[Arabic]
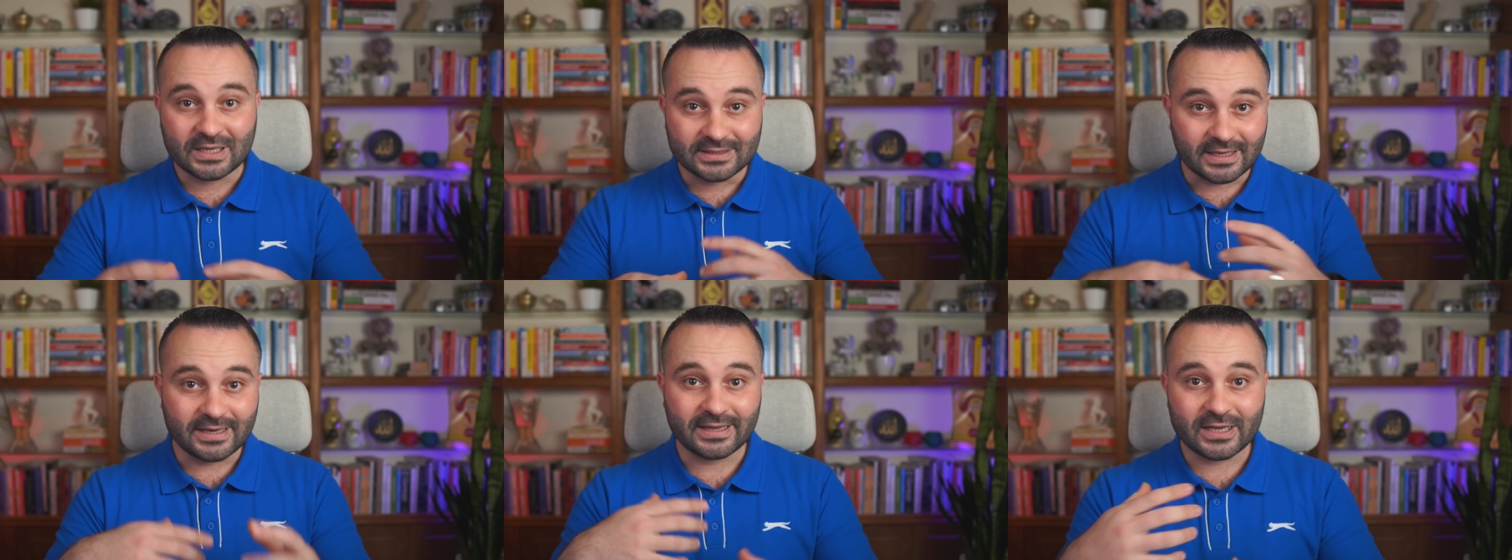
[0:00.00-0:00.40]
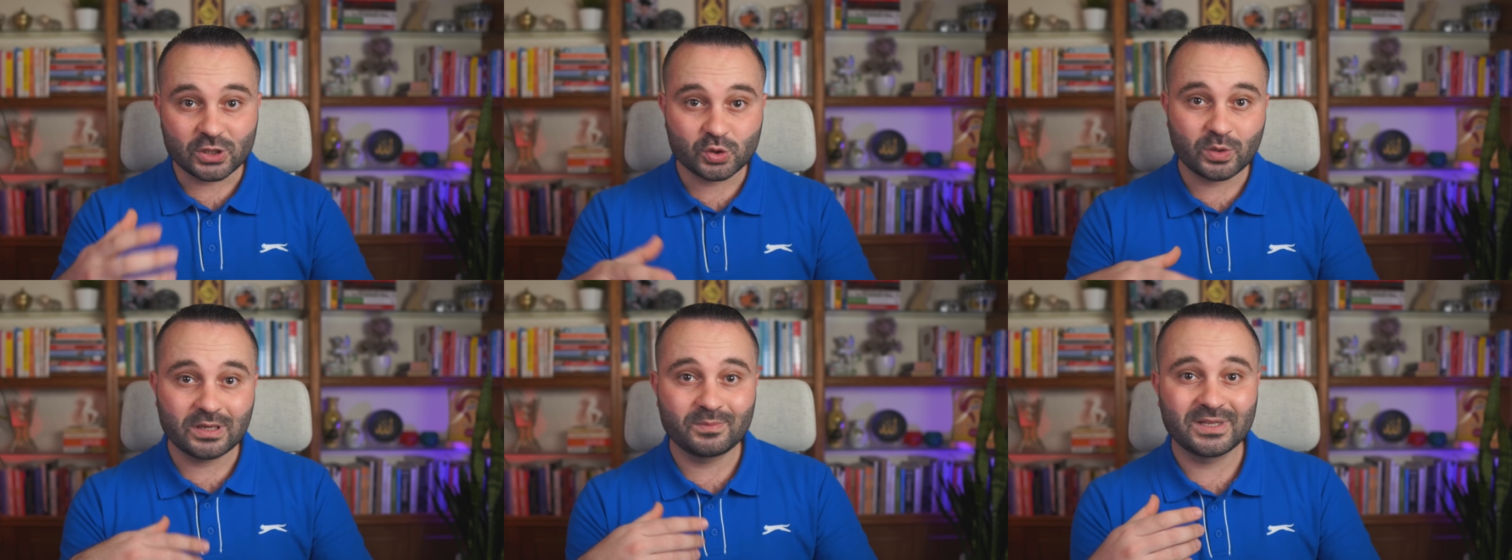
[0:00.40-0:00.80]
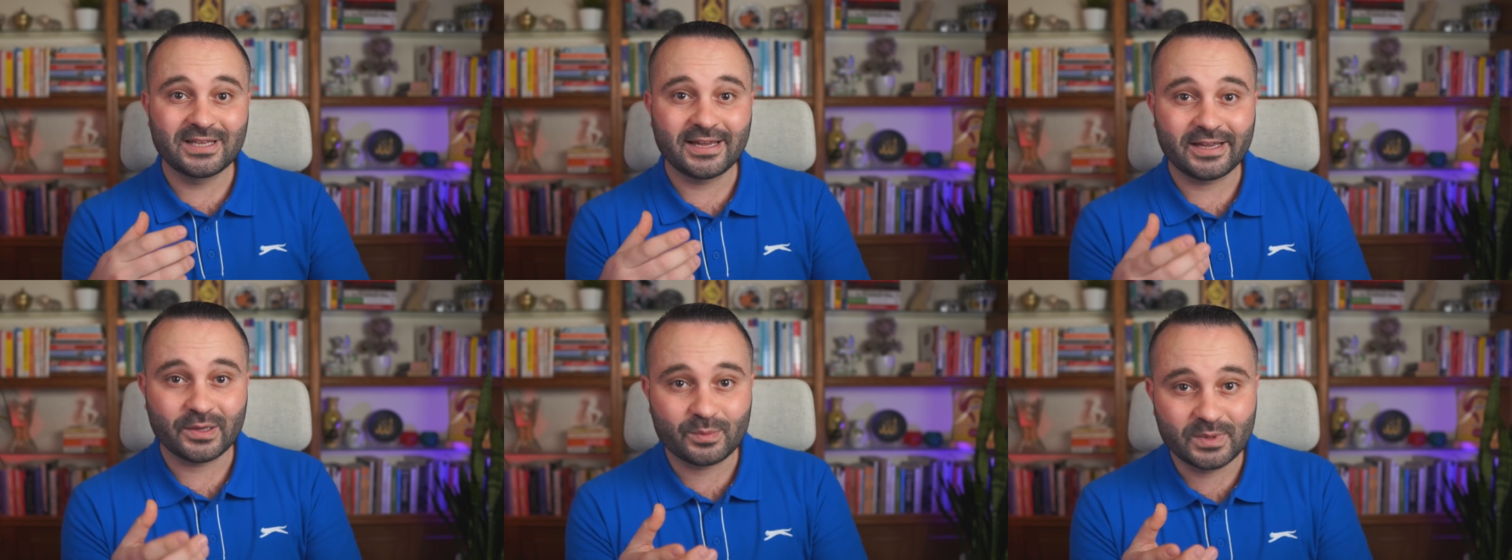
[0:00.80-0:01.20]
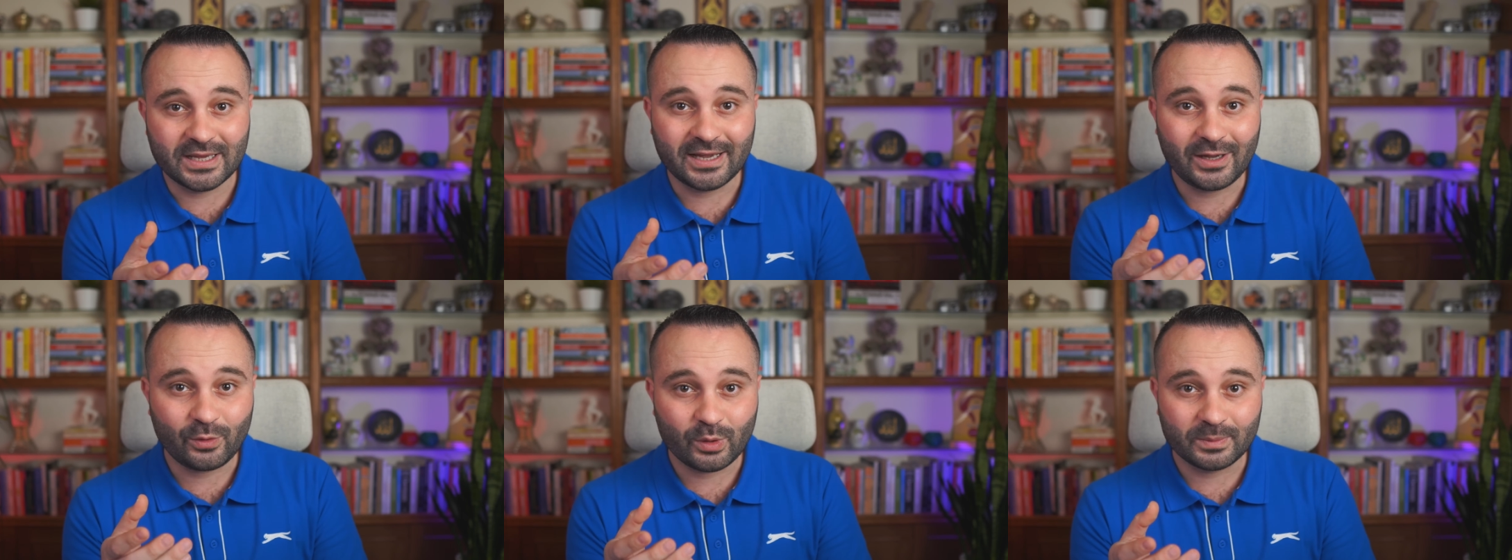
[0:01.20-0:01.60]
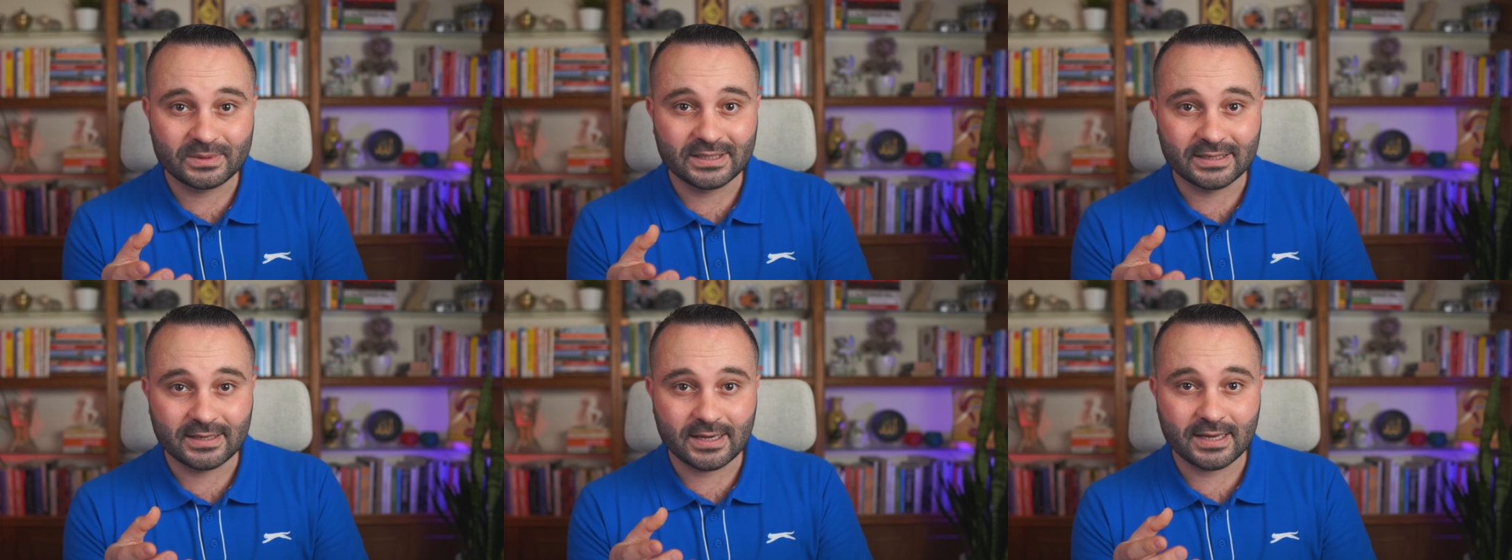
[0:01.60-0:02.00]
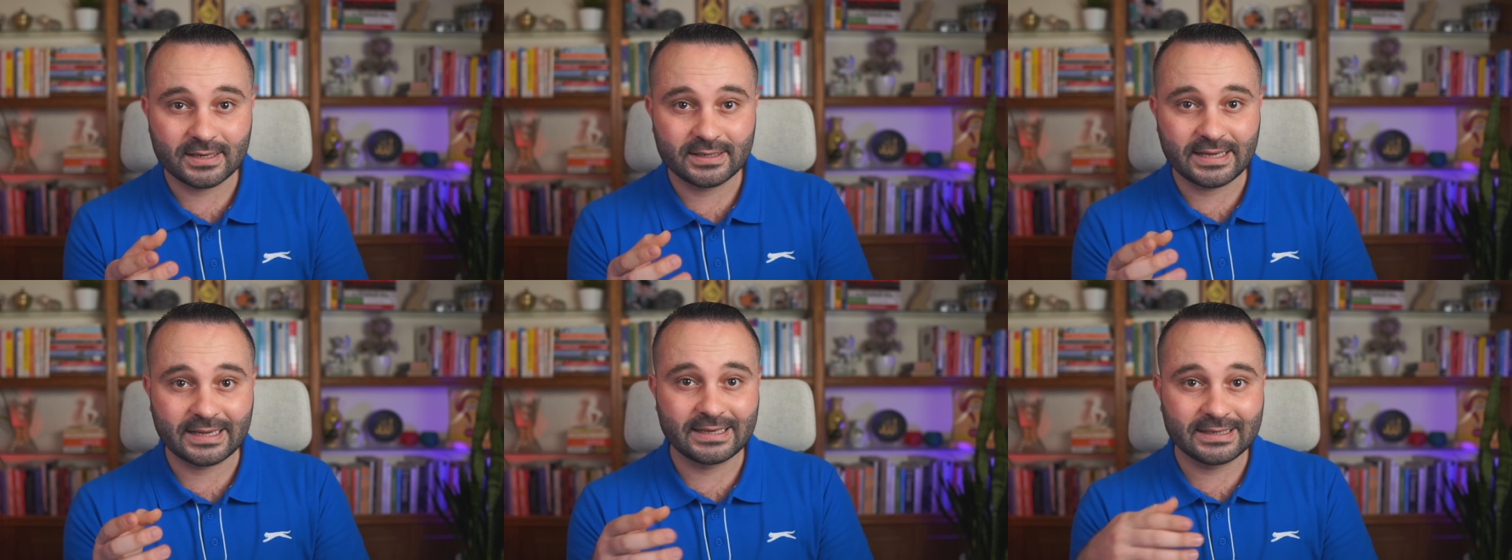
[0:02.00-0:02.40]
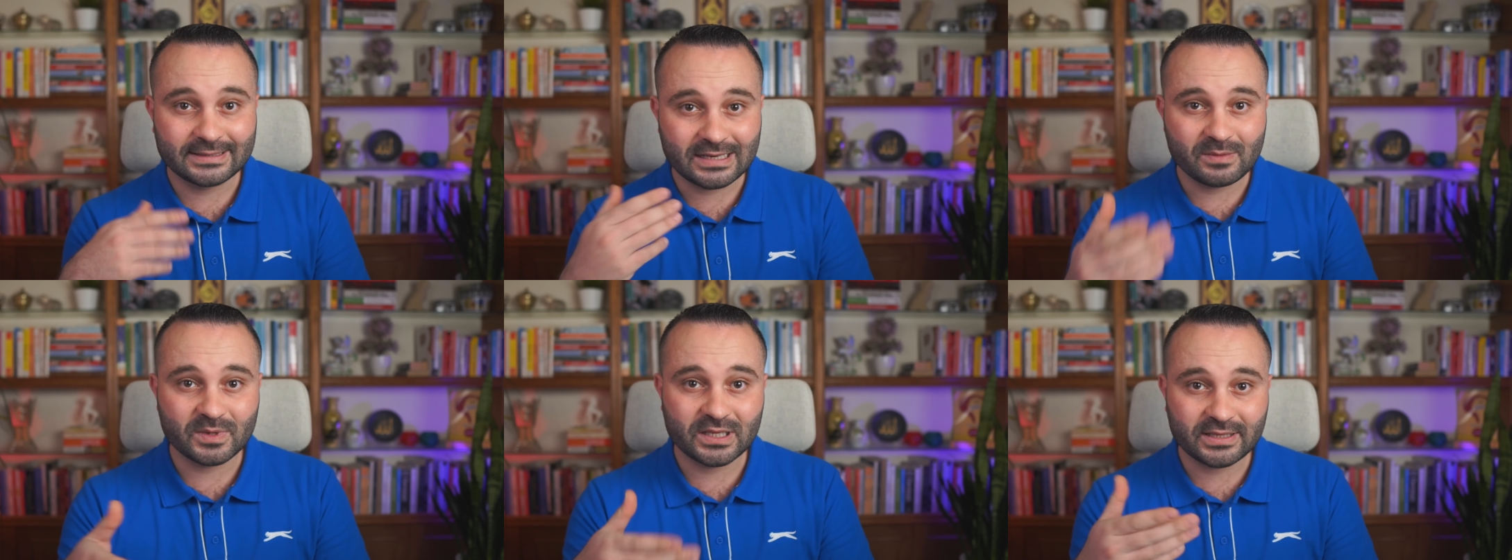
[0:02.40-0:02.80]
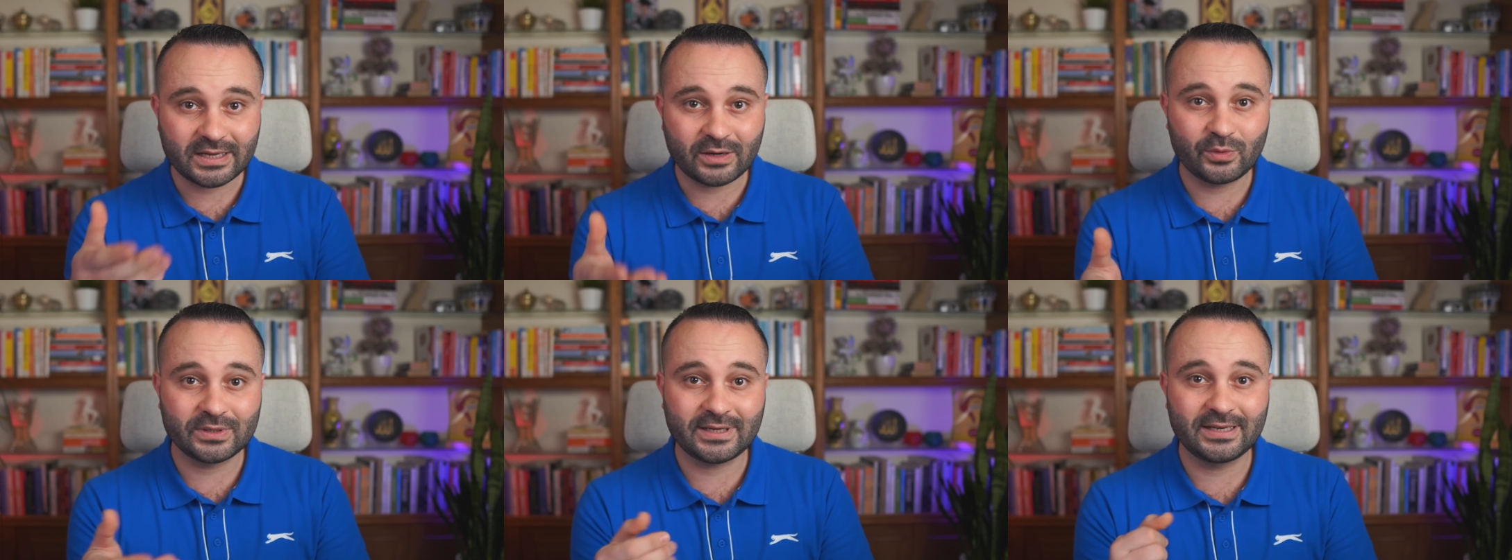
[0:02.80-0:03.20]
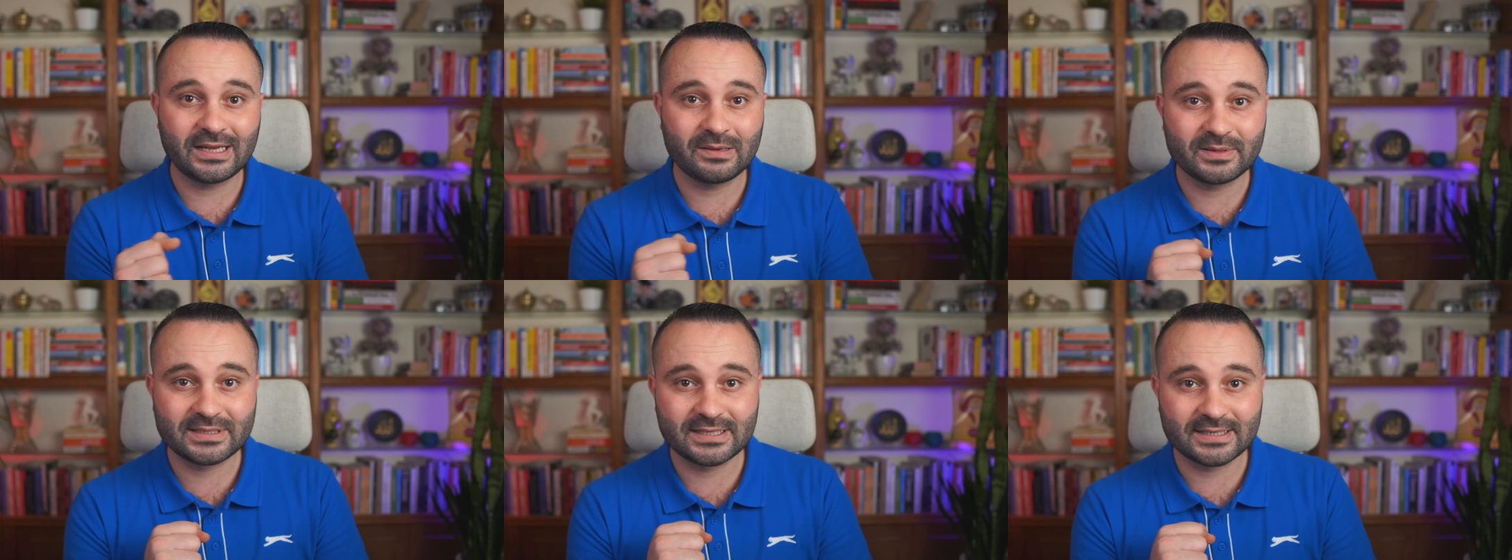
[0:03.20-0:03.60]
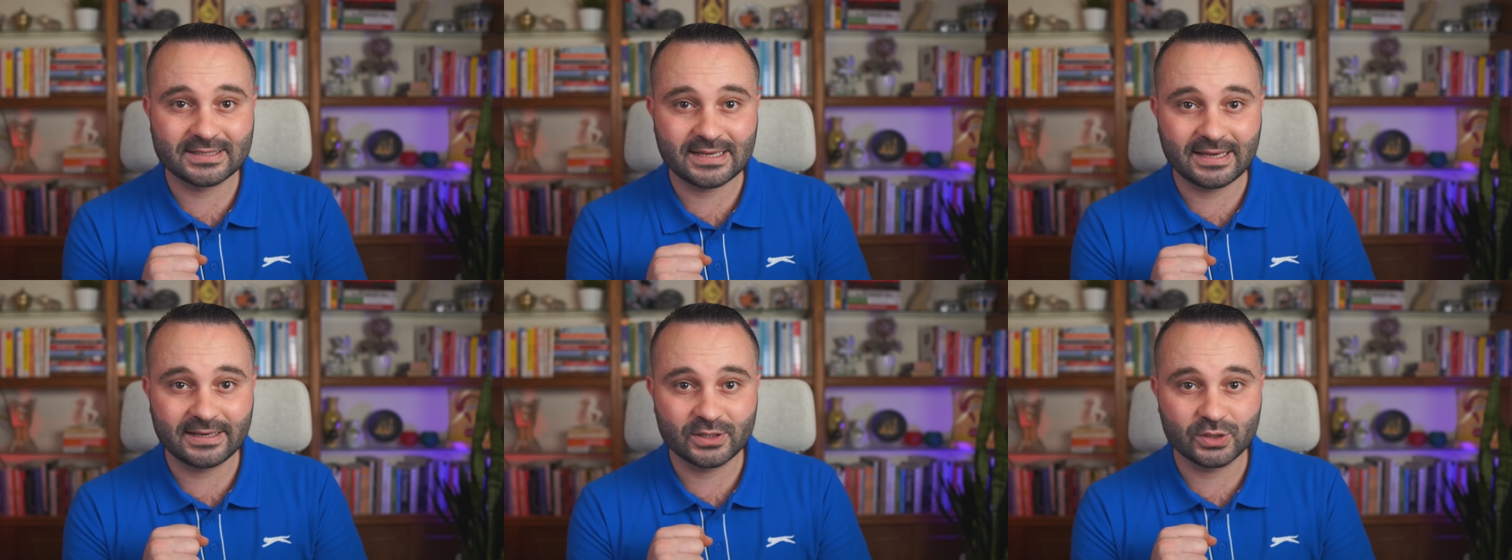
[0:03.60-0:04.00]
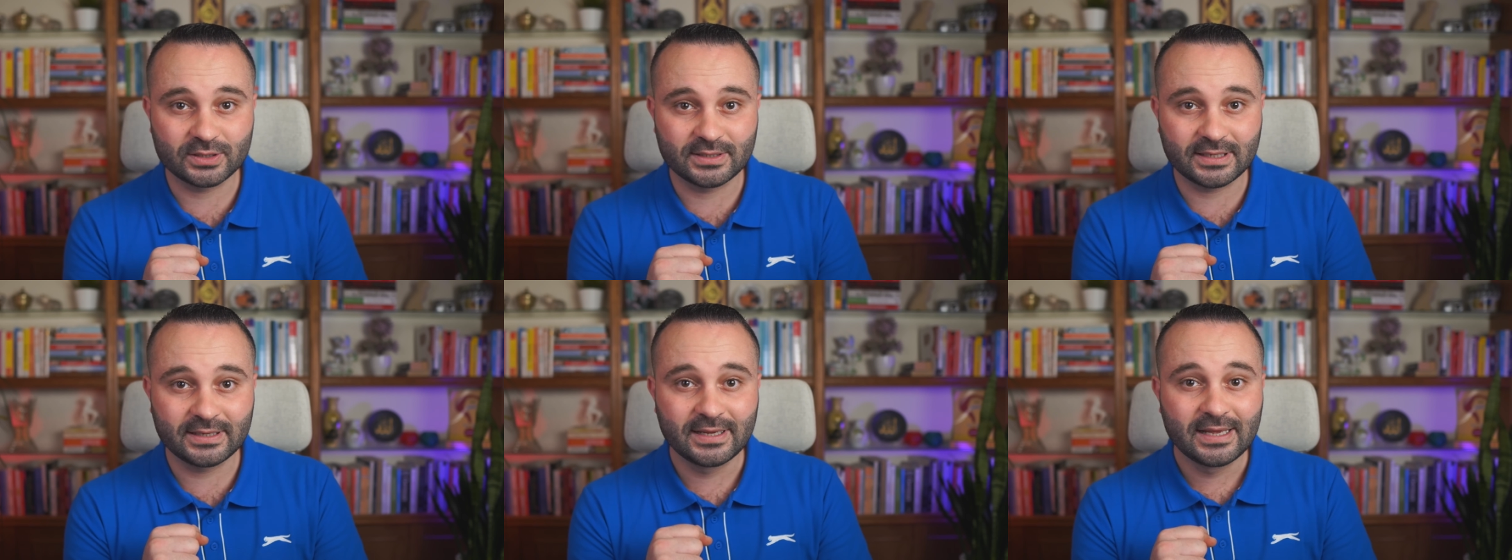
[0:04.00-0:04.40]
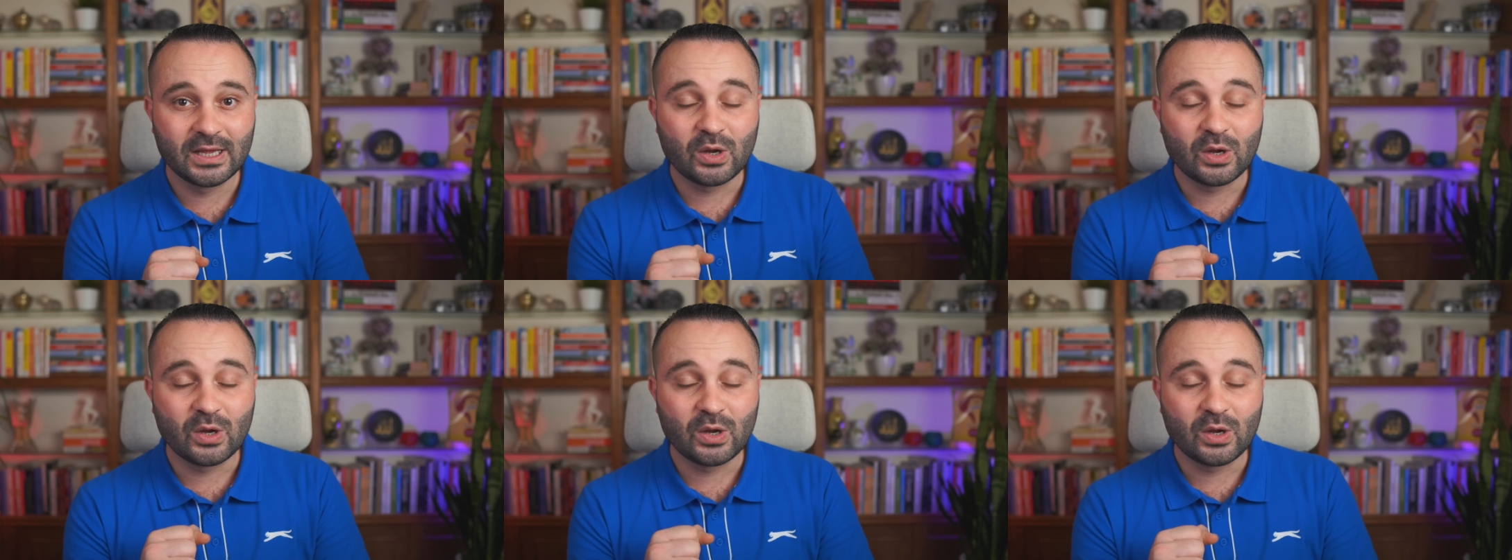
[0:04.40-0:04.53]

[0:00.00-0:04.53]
طريقة شوي بدها إبداع وابتكار لكن أنت لما تتعود عليها بتصير سهلة جدا